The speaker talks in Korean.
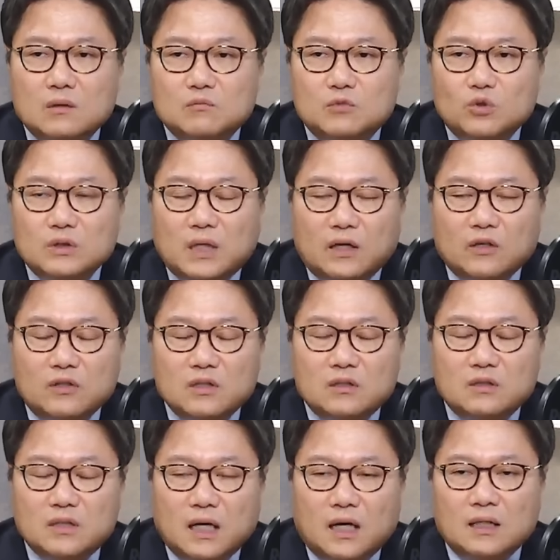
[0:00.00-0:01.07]
물론 당연히
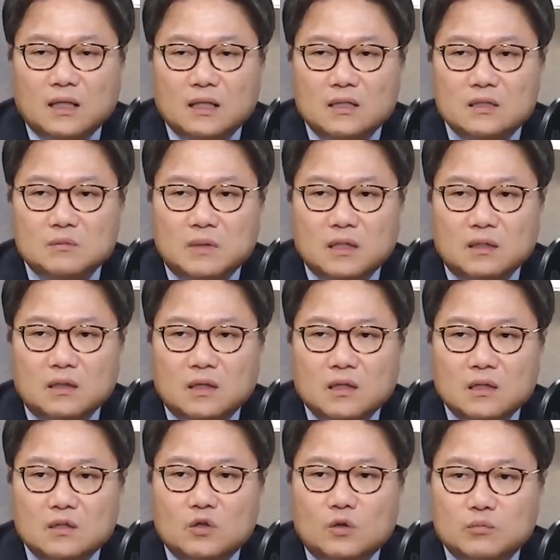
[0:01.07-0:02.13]
그렇게 안 하겠지만
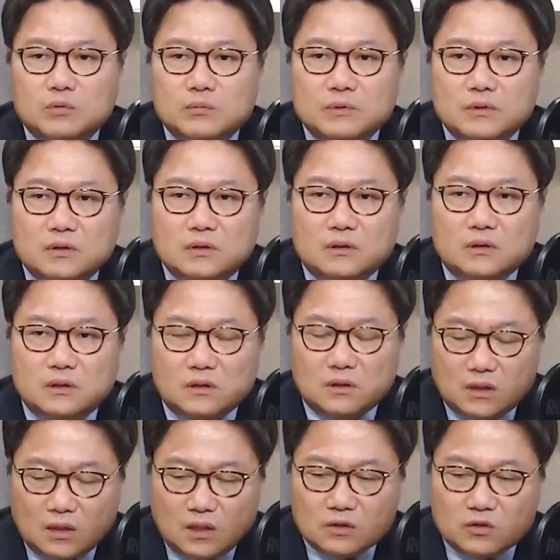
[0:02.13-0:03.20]
음. 이런 부분들을
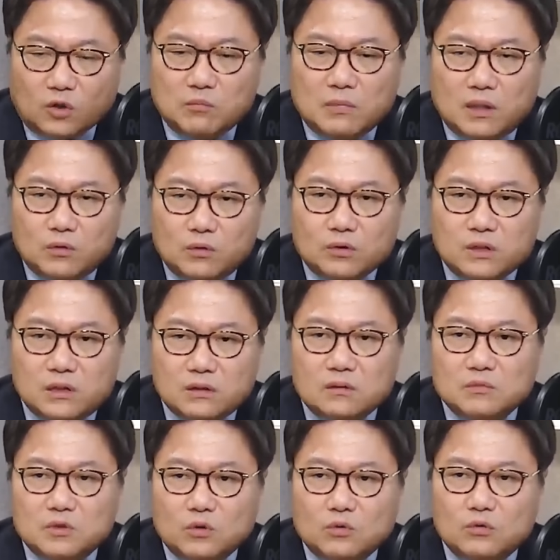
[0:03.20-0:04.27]
정말로
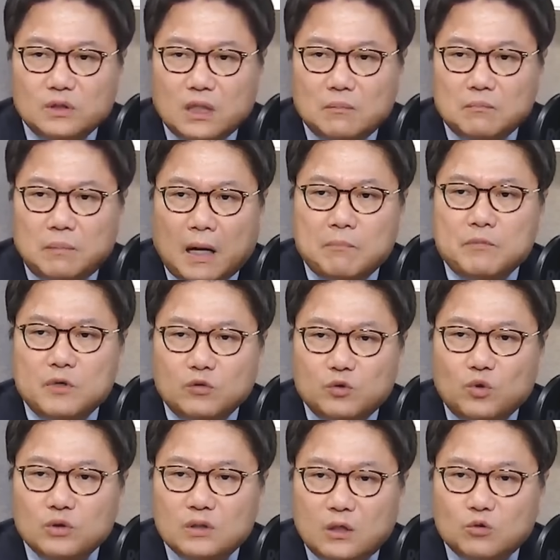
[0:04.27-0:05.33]
시금석으로 사, 반면
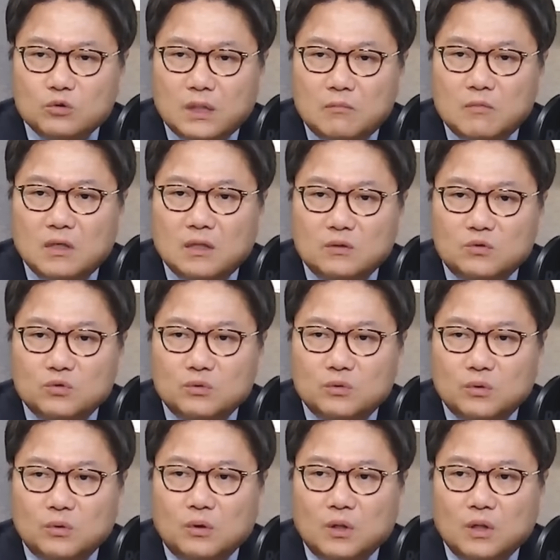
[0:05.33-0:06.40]
교사로
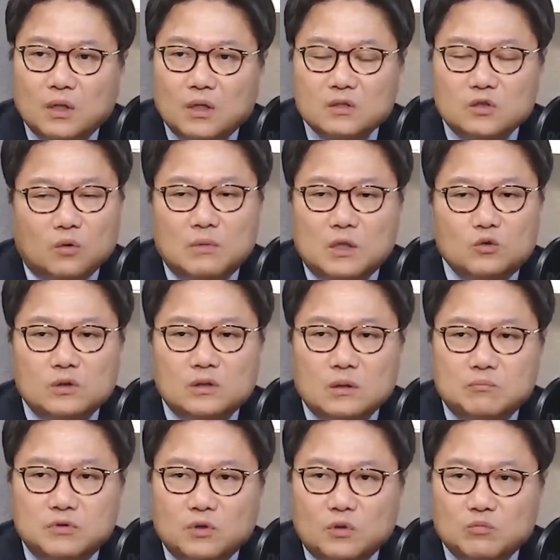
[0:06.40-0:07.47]
삼아가지고 정말로
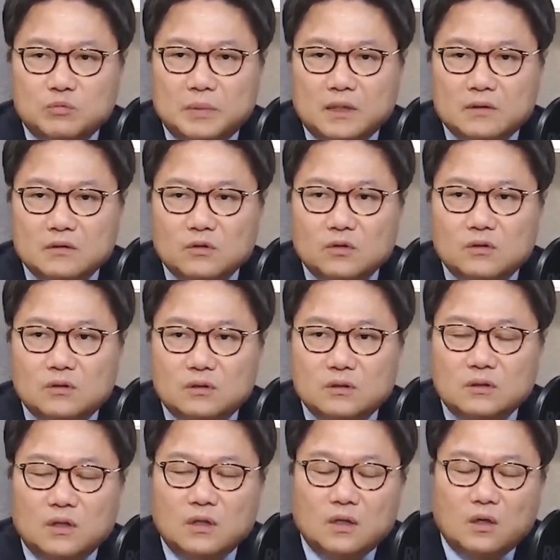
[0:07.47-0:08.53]
이제 부정부패 같은
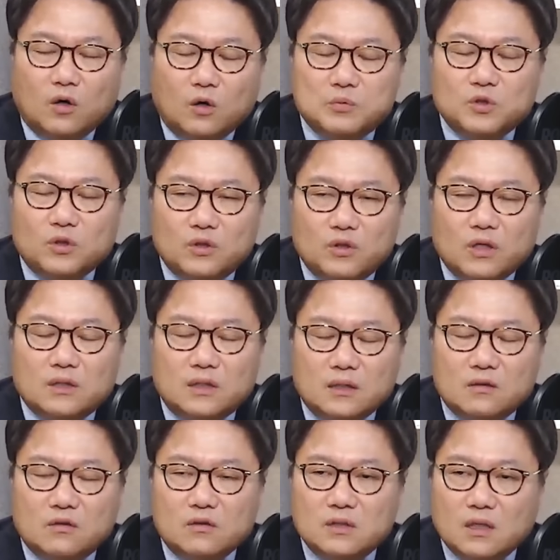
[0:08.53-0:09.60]
것들은 없어야
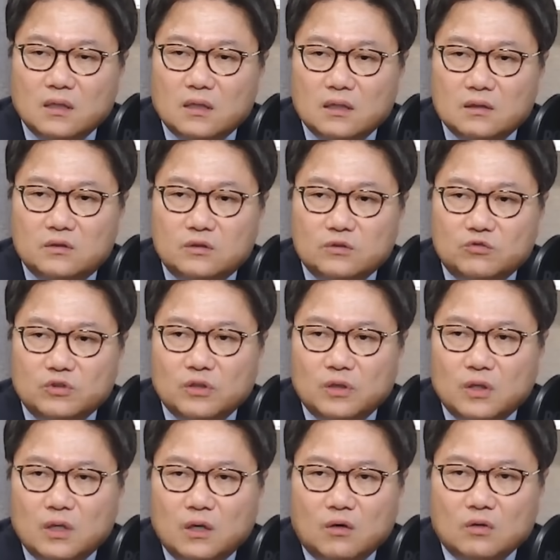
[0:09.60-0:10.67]
되겠다는 그런 생각이 들고요.
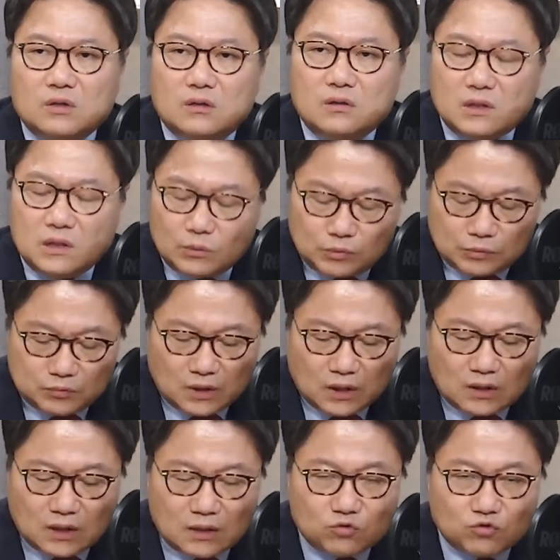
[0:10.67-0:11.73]
네. 어쨌든 이
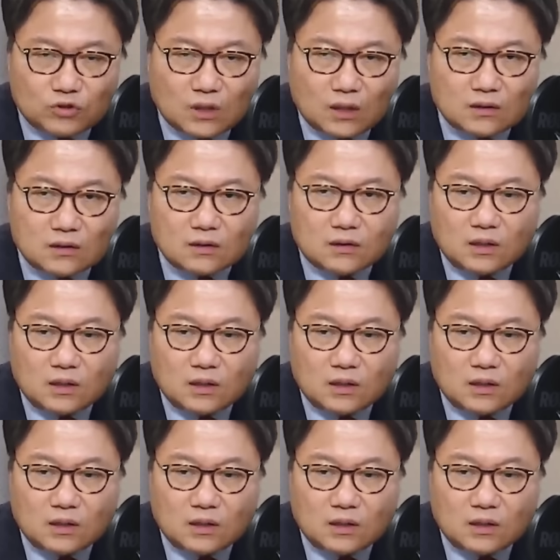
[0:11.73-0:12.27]
부분에 대한 수사는